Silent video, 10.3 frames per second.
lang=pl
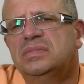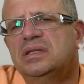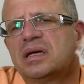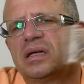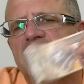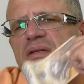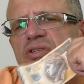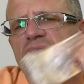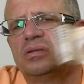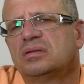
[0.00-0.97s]
D,
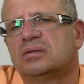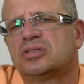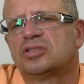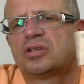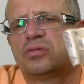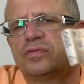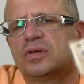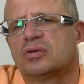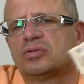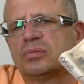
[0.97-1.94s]
czyli
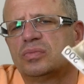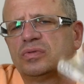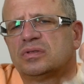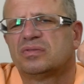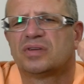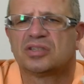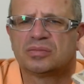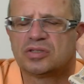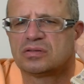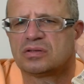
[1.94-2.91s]
ciężarówki, autobusy,
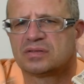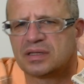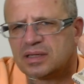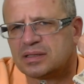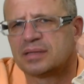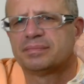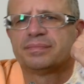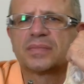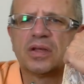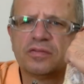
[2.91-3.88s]
uważam, że jest to cena tam
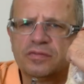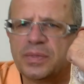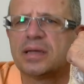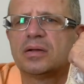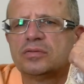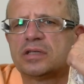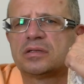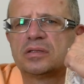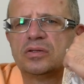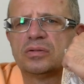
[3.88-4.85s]
no, w miarę
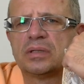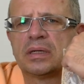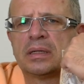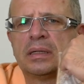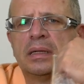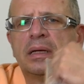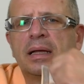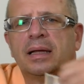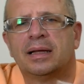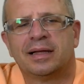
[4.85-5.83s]
uzasadniona.
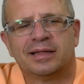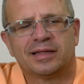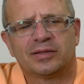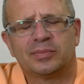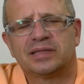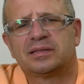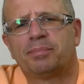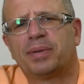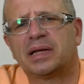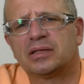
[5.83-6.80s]
Natomiast
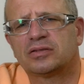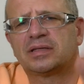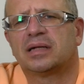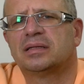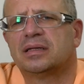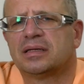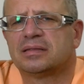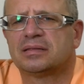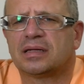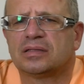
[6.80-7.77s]

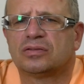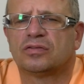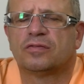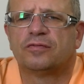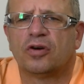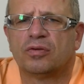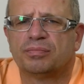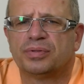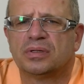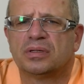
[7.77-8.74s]
paradoksalnie stracą
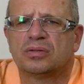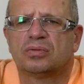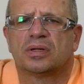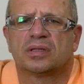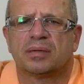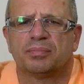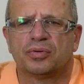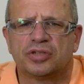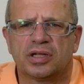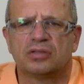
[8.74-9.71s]
wąpy, które tam
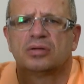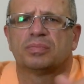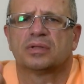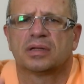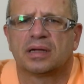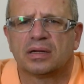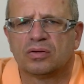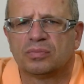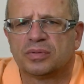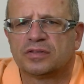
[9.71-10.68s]
pośrednio
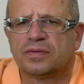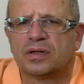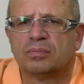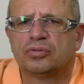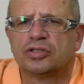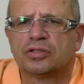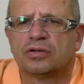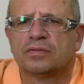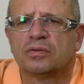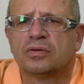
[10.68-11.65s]
podlegają pod sferę
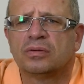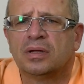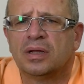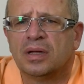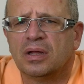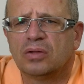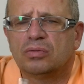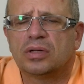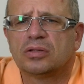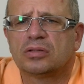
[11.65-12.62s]
budżetową,
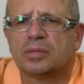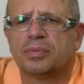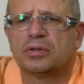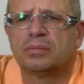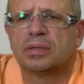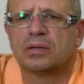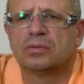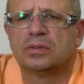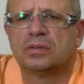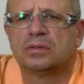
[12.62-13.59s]
które do tej pory
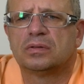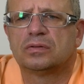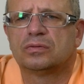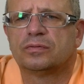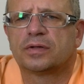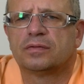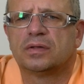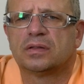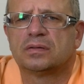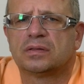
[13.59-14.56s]
brały stówkę
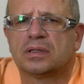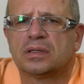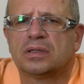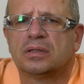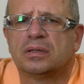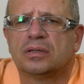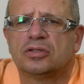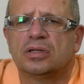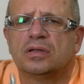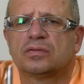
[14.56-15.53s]
więcej,
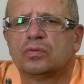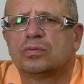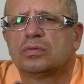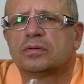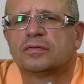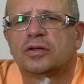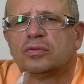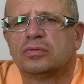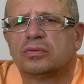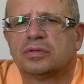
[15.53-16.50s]
czyli jest ukłon w
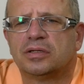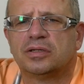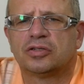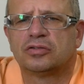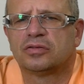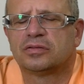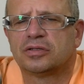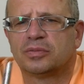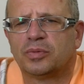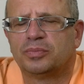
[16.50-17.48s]
kierunku tych
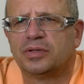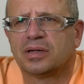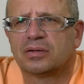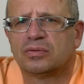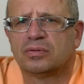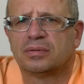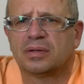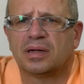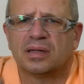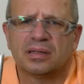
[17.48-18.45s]
jeżdżących po pijaku
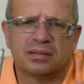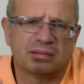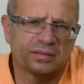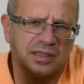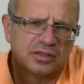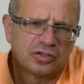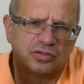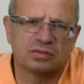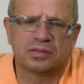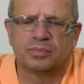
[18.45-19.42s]
ale ten
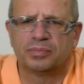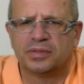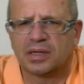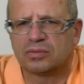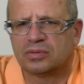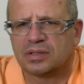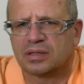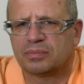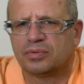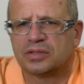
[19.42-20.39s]
jeżdżący po pijaku i
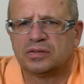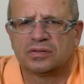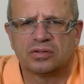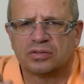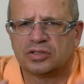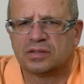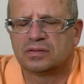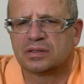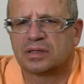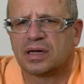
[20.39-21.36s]
tak płaci 100
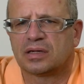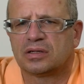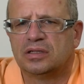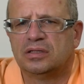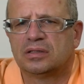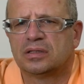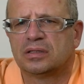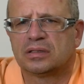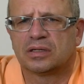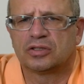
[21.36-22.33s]
tysięcy kar
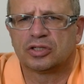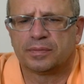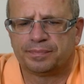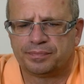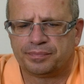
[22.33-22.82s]
innych, także